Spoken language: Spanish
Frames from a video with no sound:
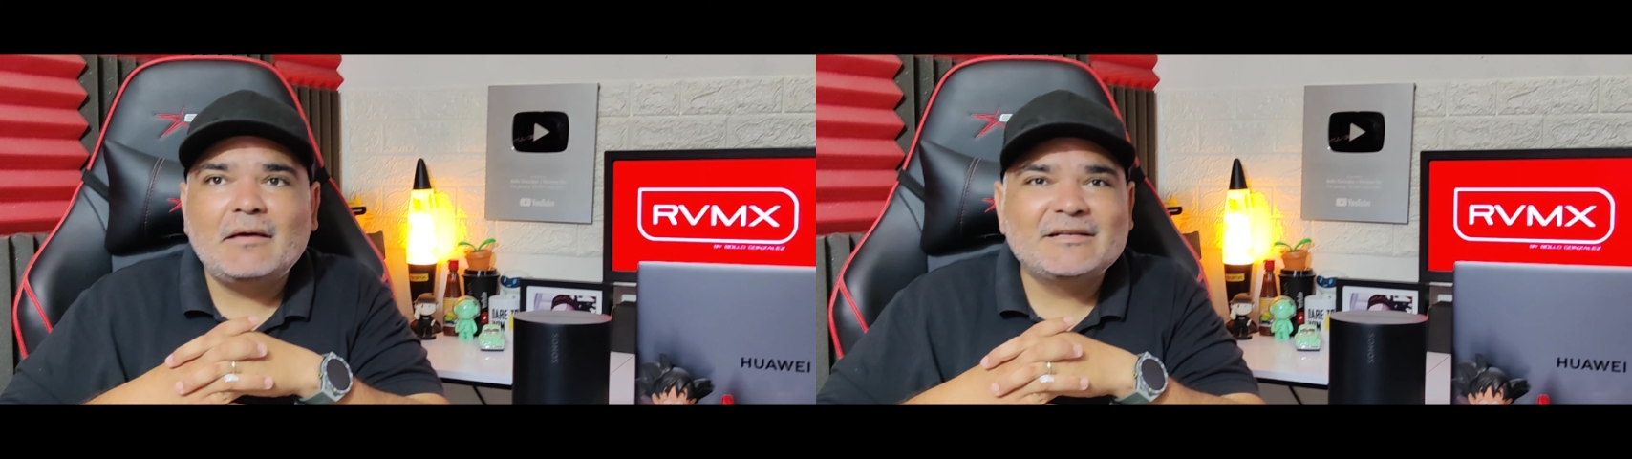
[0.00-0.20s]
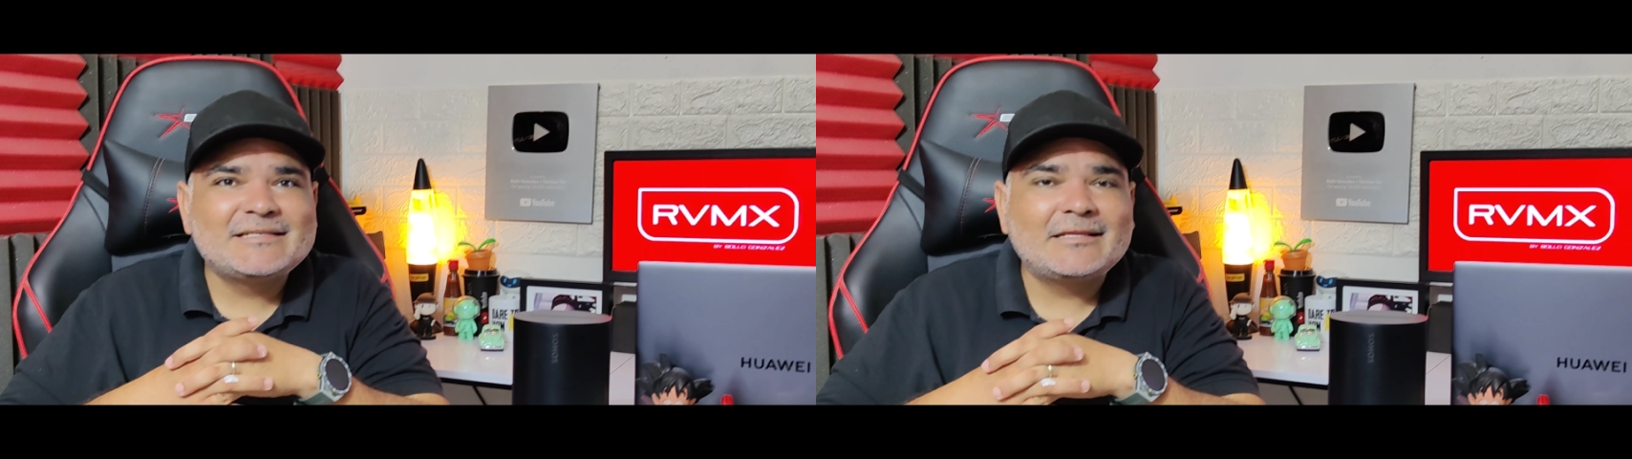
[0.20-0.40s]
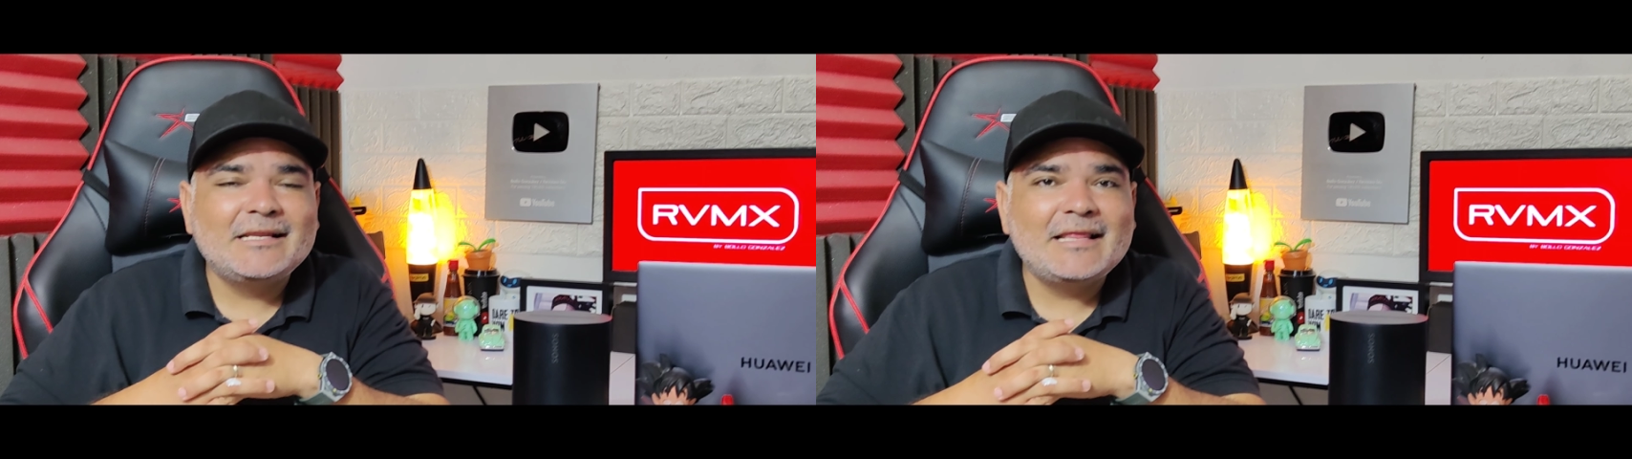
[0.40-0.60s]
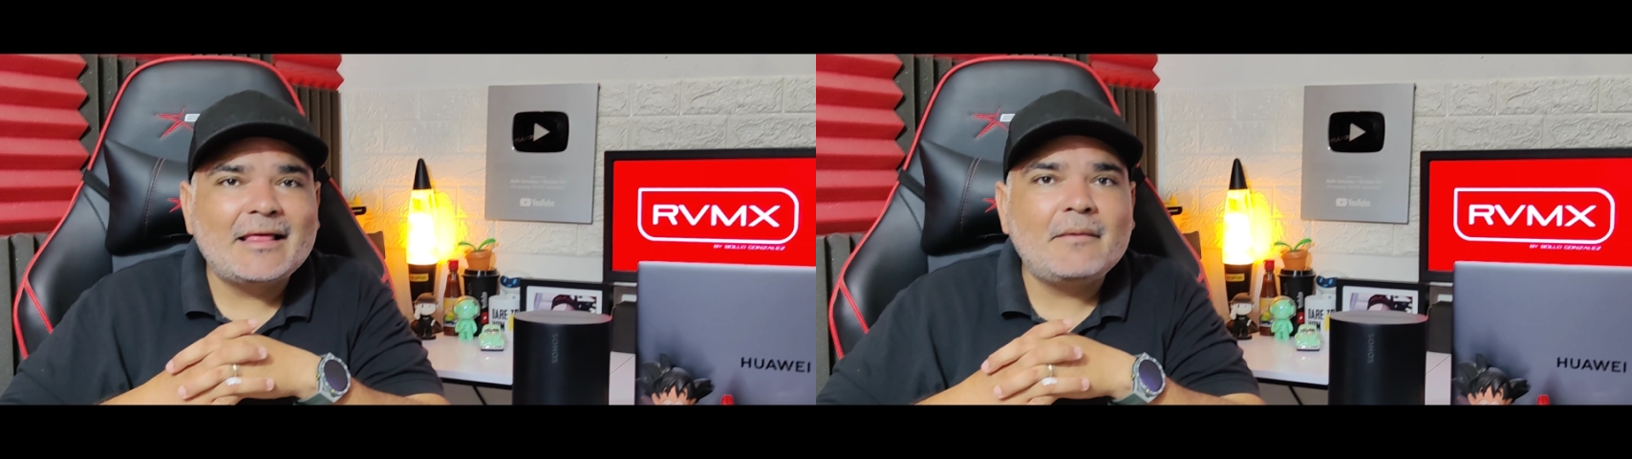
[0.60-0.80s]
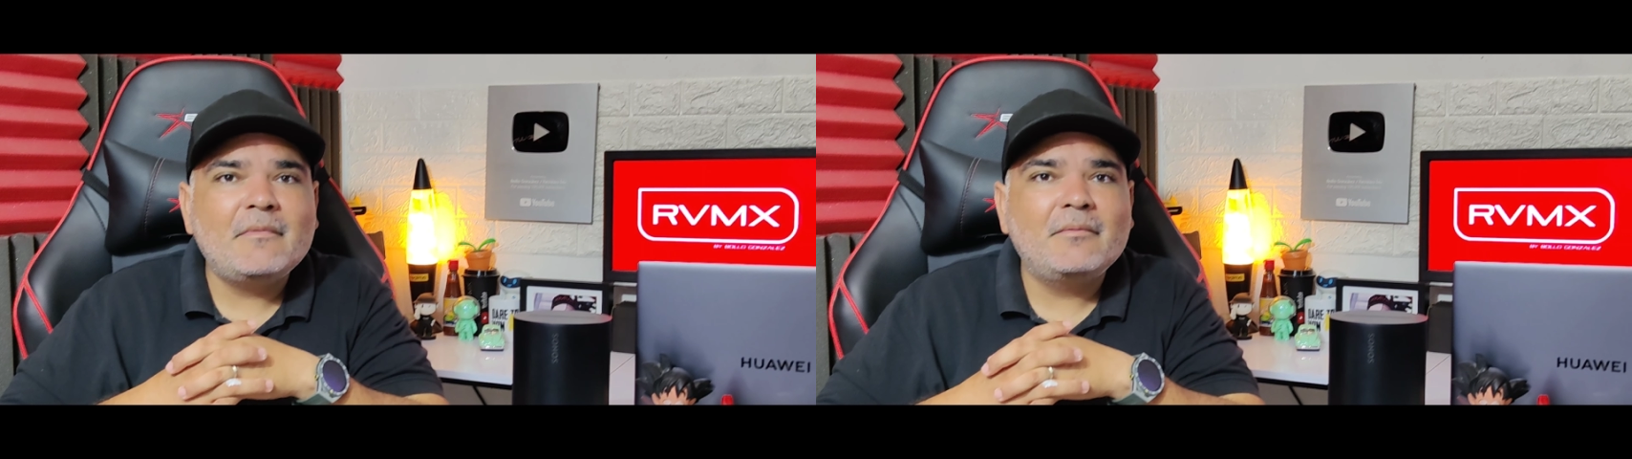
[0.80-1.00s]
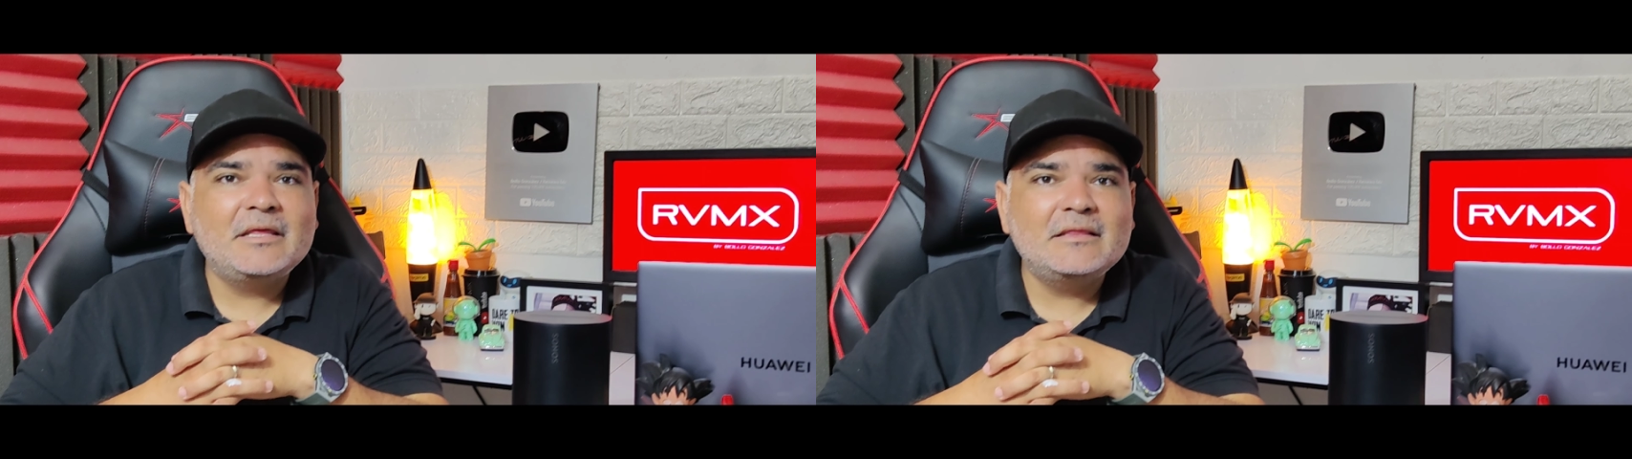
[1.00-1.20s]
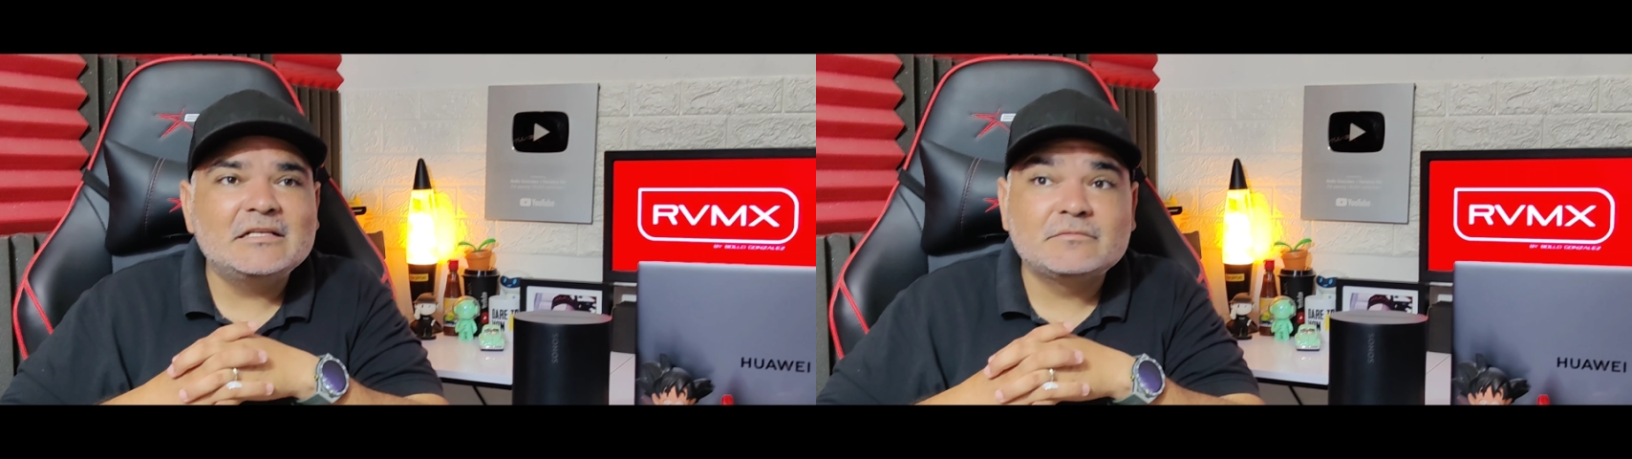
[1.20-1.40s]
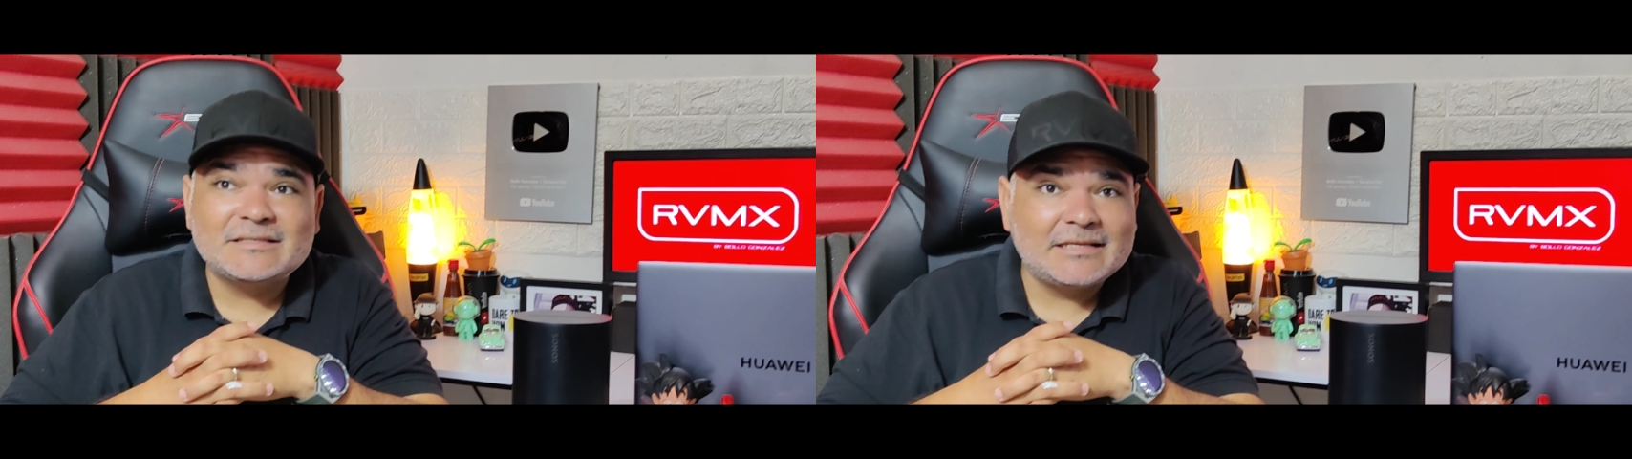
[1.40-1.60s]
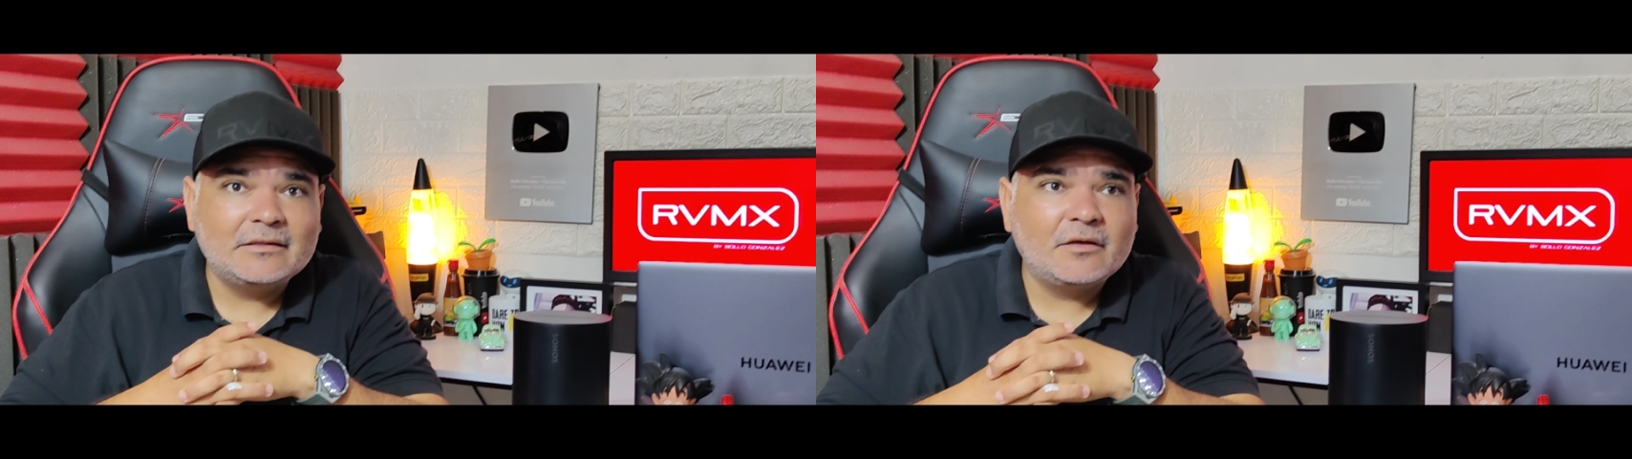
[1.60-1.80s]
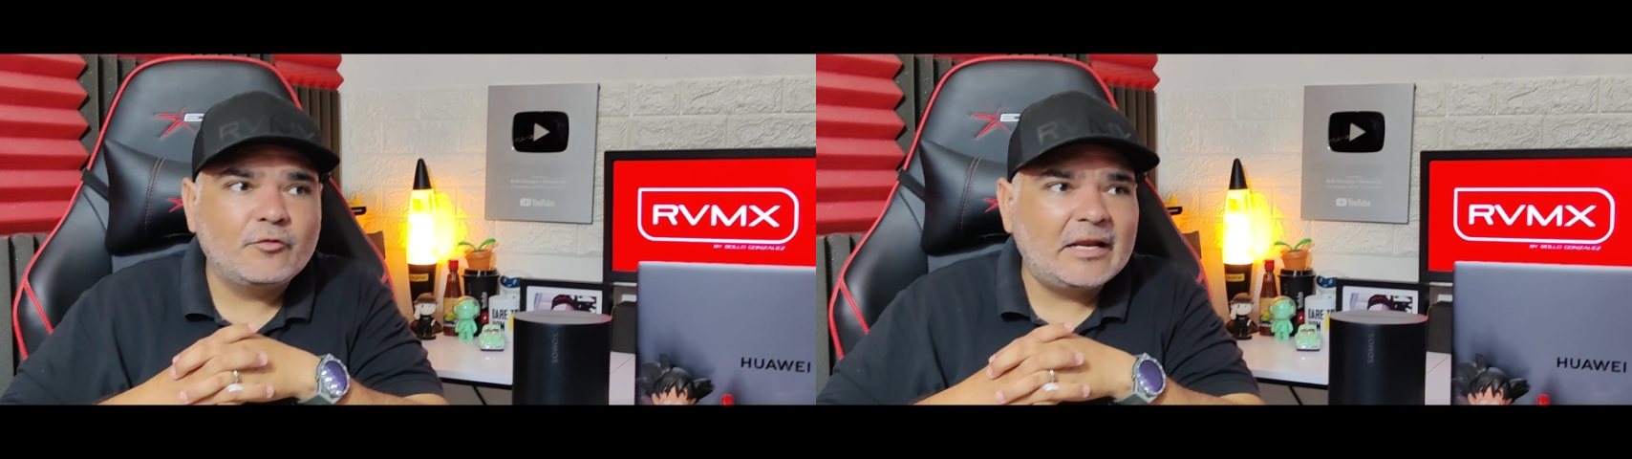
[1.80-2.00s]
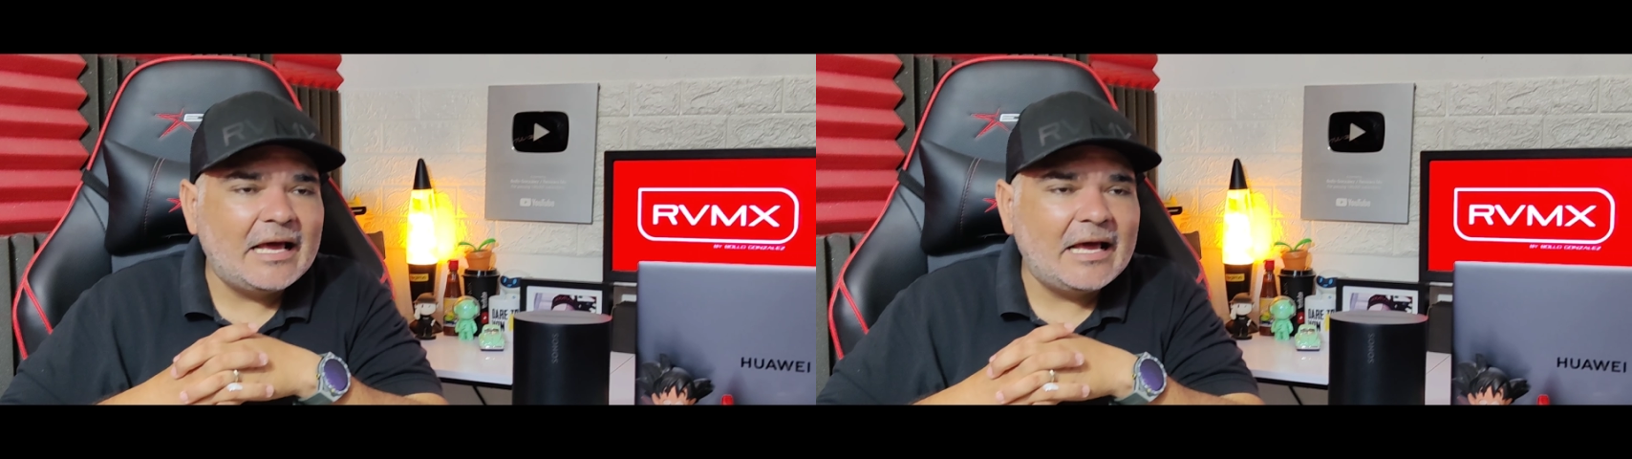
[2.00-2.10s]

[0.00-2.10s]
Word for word: que la versatilidad que me brinda es bastante